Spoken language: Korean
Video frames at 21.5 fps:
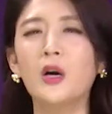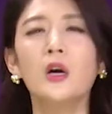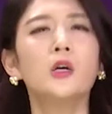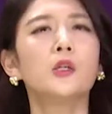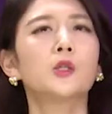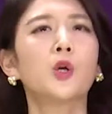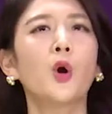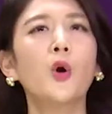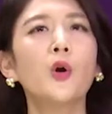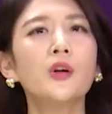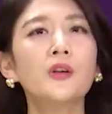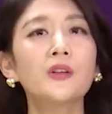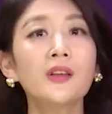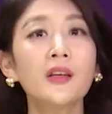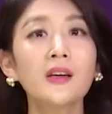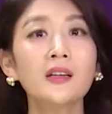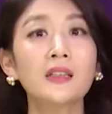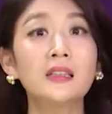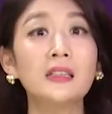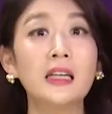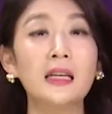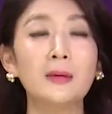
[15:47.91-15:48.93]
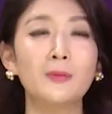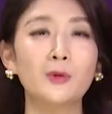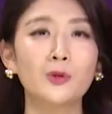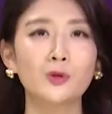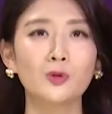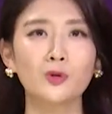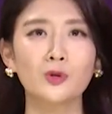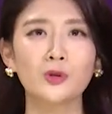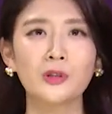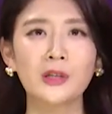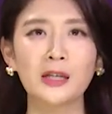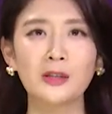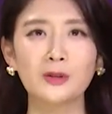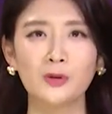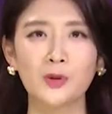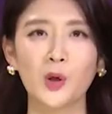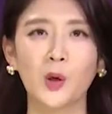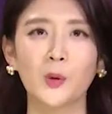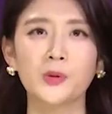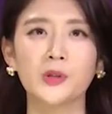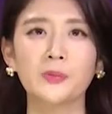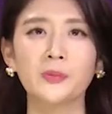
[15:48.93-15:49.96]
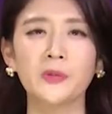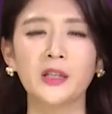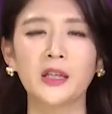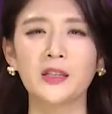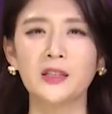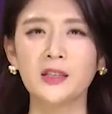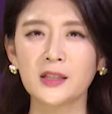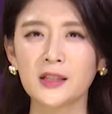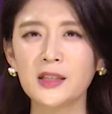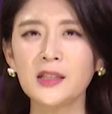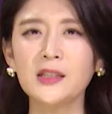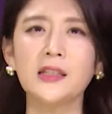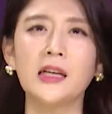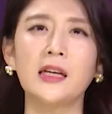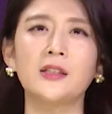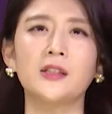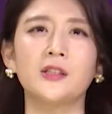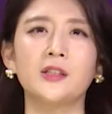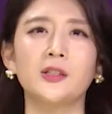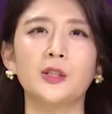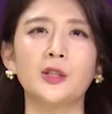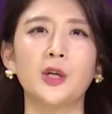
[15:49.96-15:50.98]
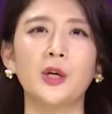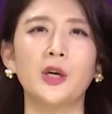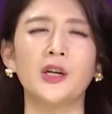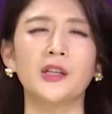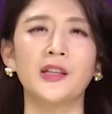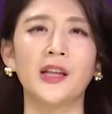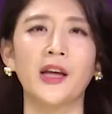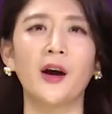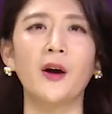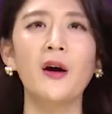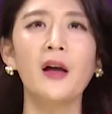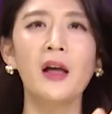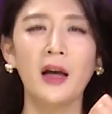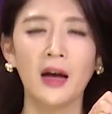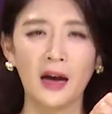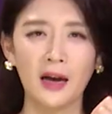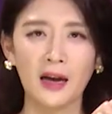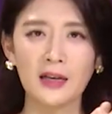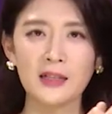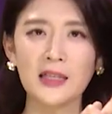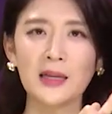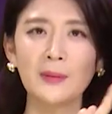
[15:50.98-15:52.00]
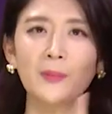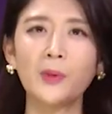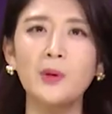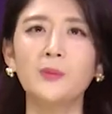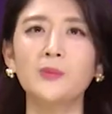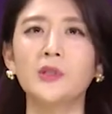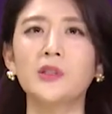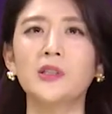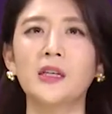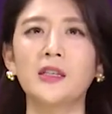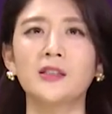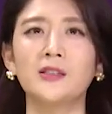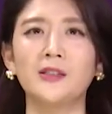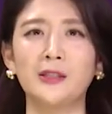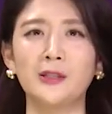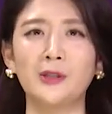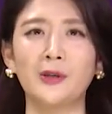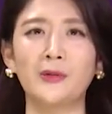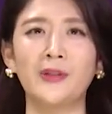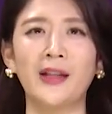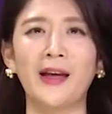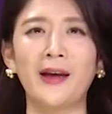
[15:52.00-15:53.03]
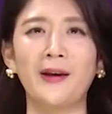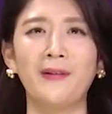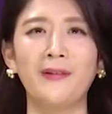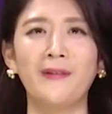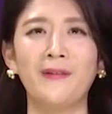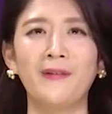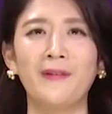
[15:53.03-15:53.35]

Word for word: 절대 그림으로 추측할 수가 없습니다. 듣기 잘 들으셔야 돼요. 아까 3번 문제 잘 들으셨나요?